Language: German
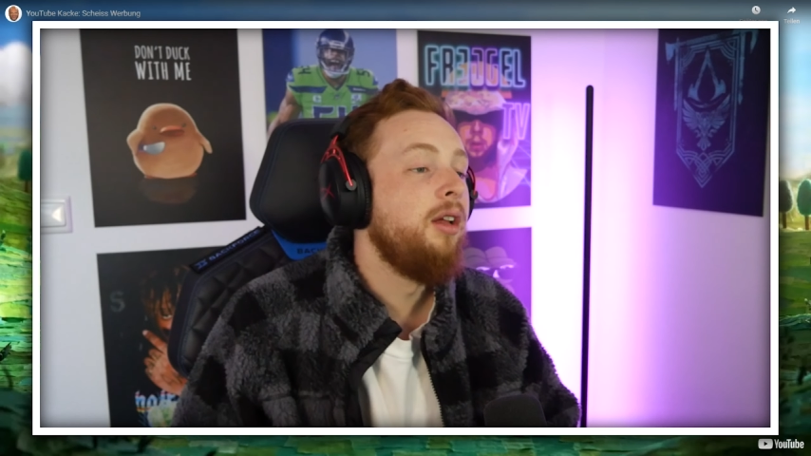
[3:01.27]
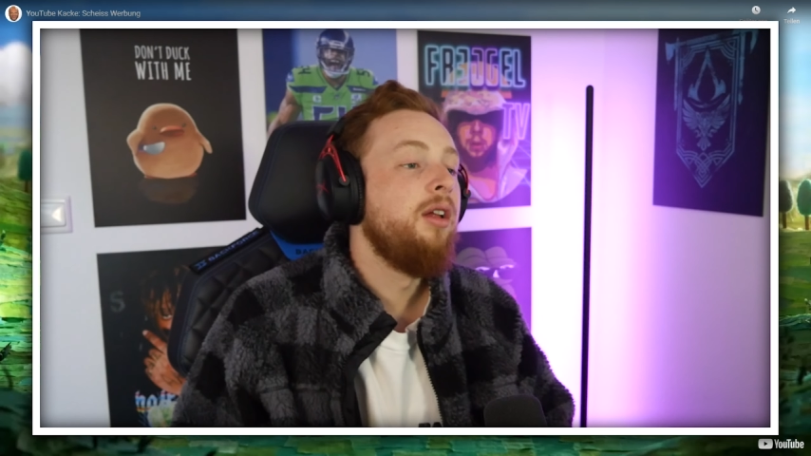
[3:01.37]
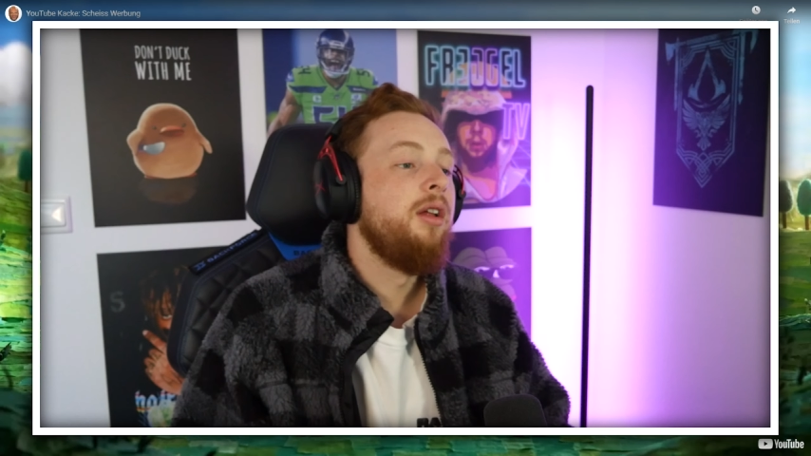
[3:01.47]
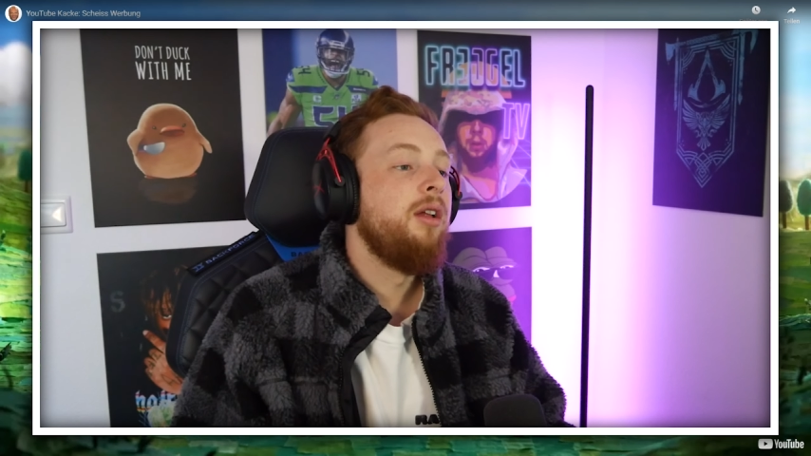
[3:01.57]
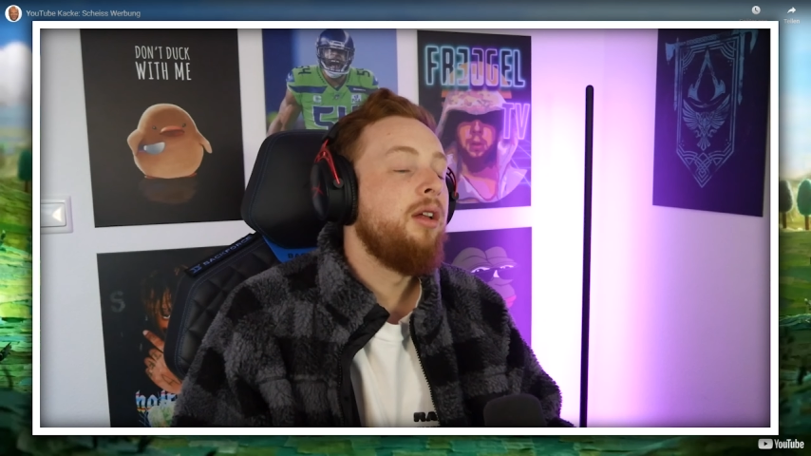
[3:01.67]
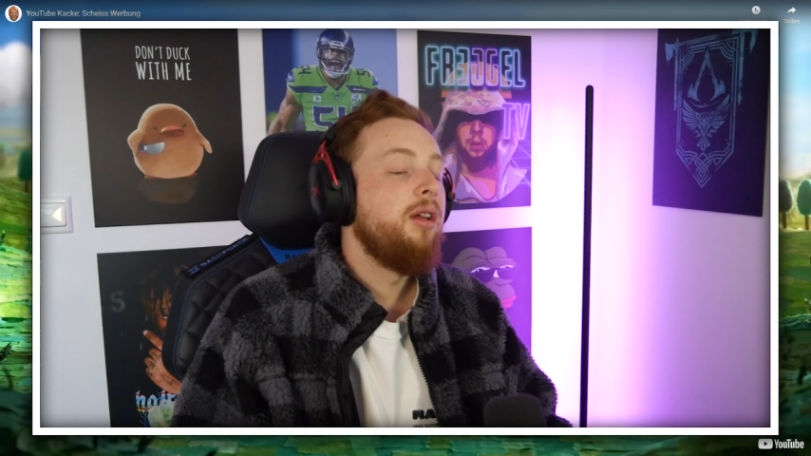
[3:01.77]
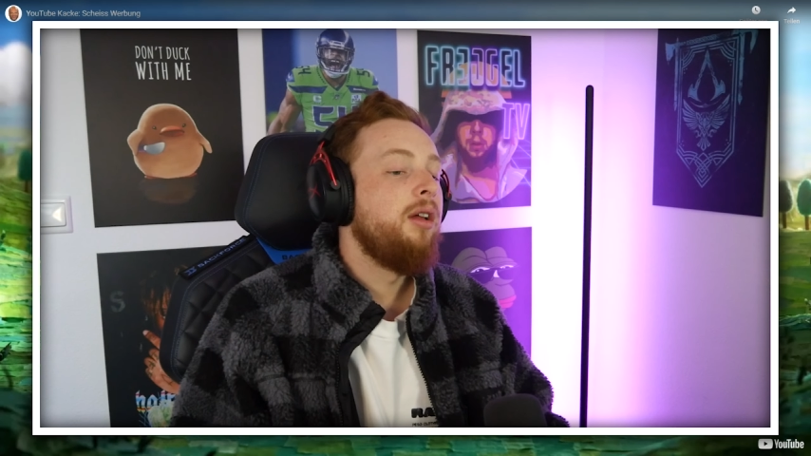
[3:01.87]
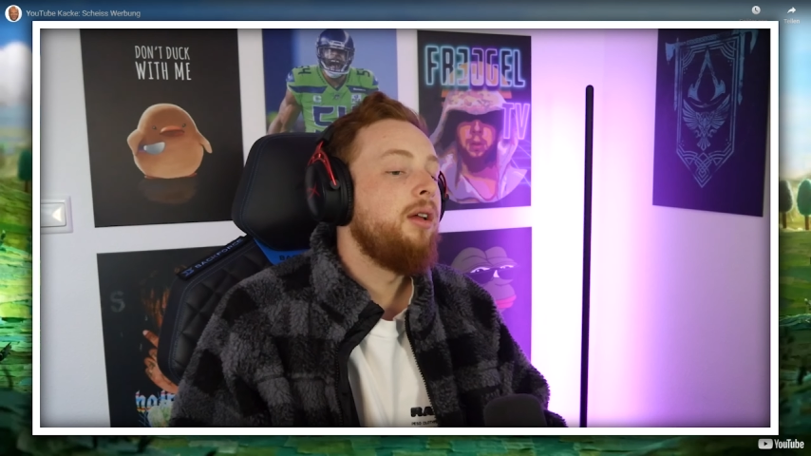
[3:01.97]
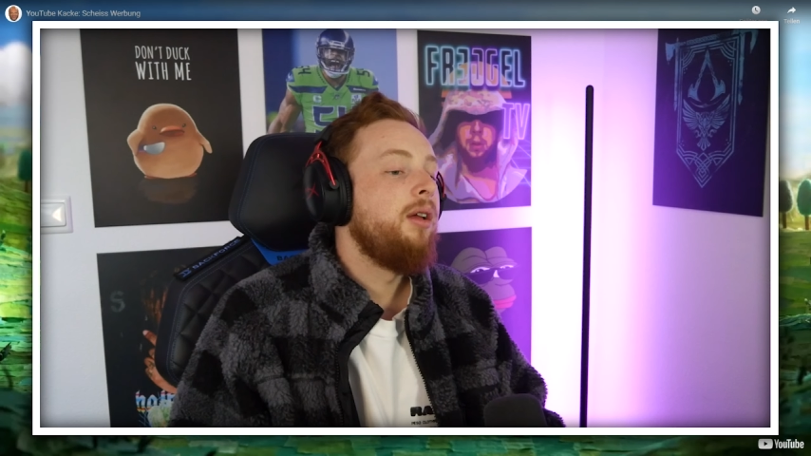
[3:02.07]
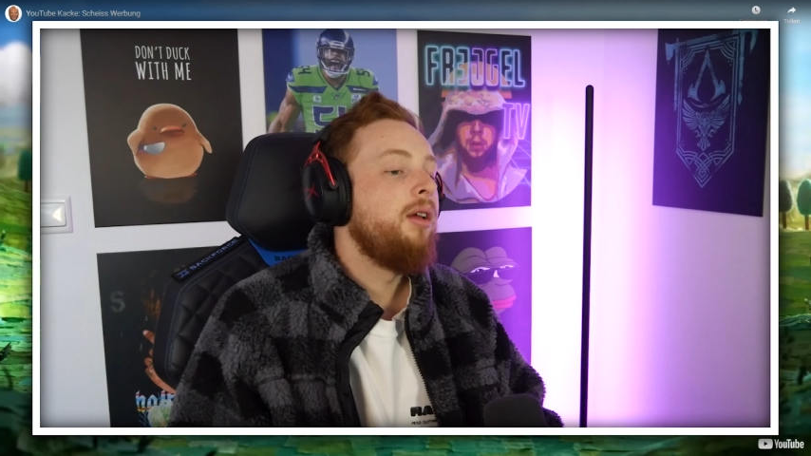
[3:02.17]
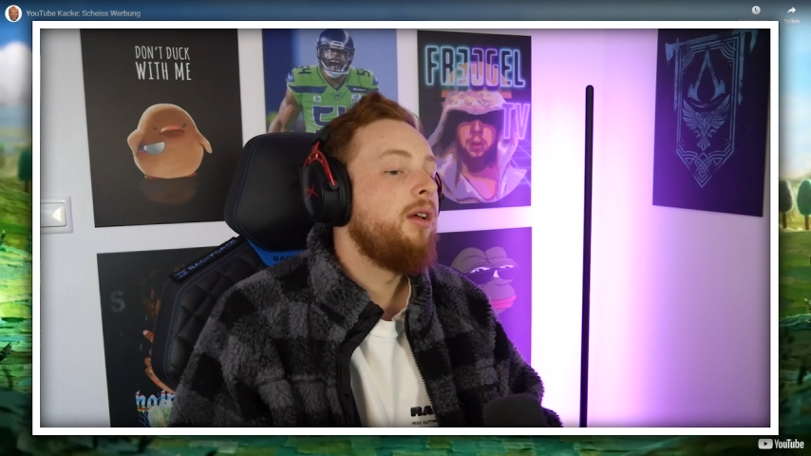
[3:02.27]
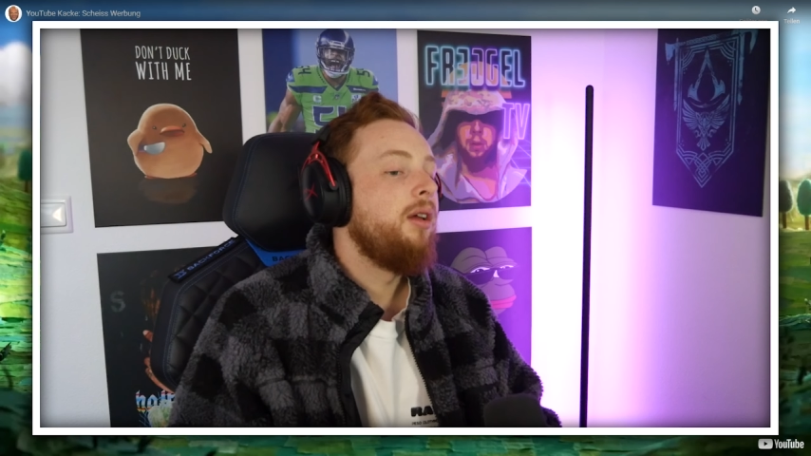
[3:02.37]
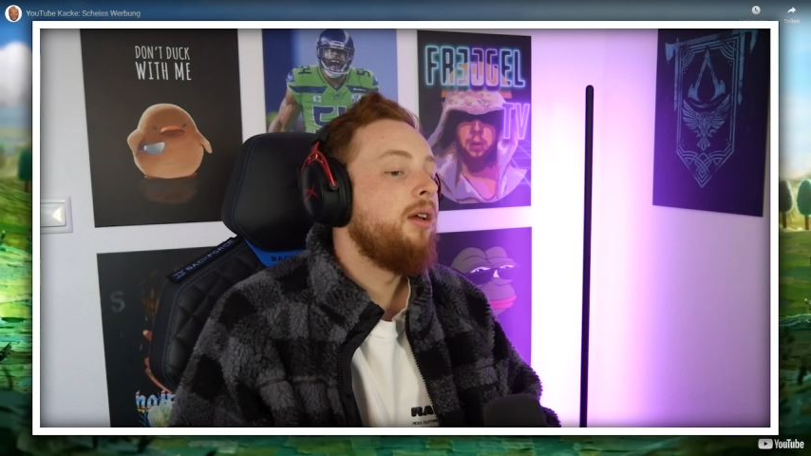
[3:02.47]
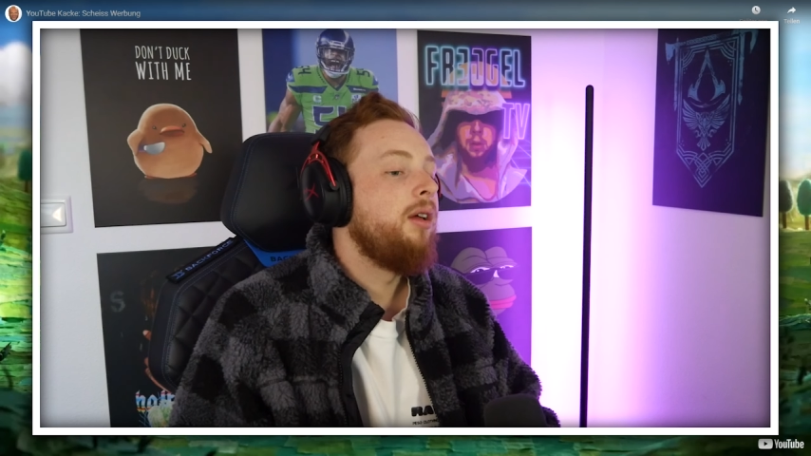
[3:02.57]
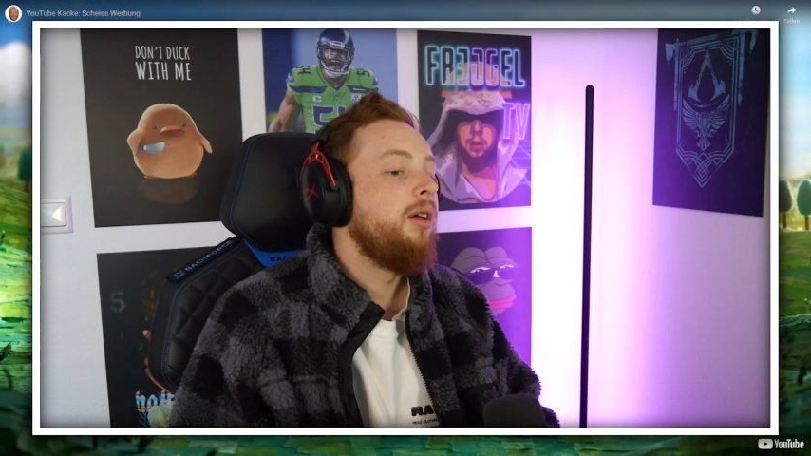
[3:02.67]
Salted Caramel und
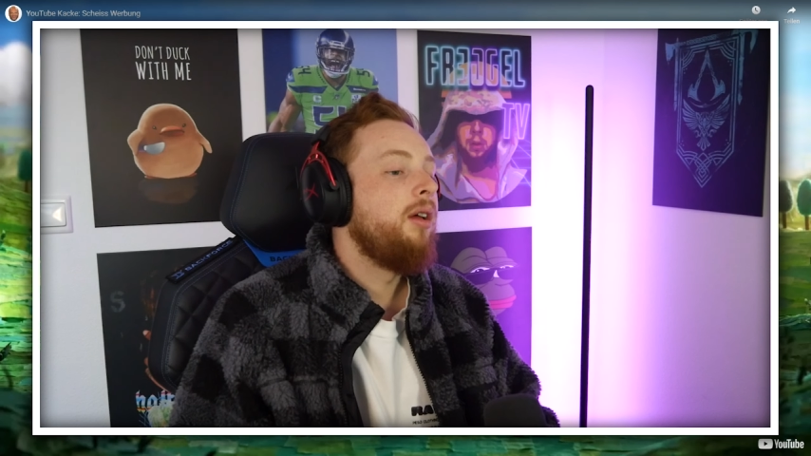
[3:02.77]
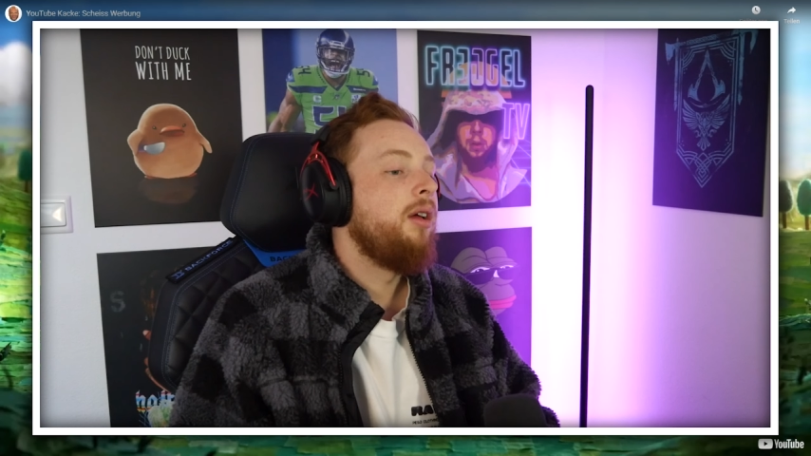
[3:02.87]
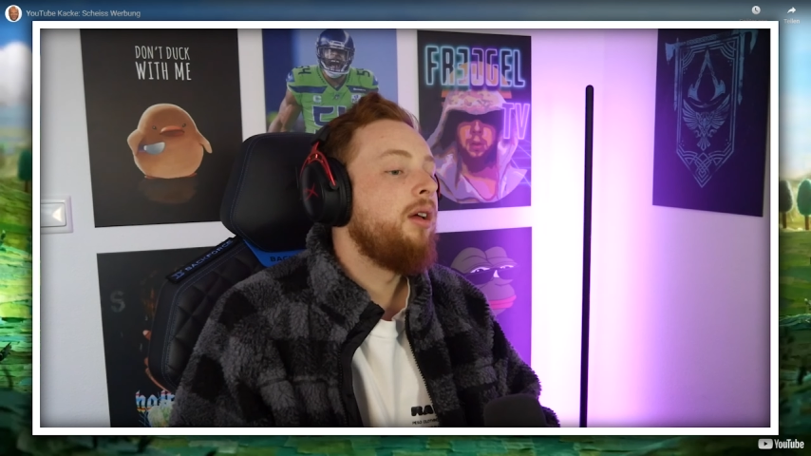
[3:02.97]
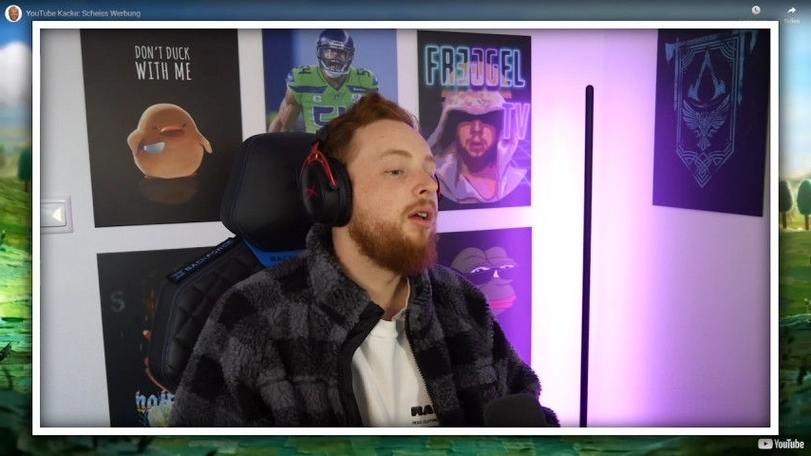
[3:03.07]
ähm,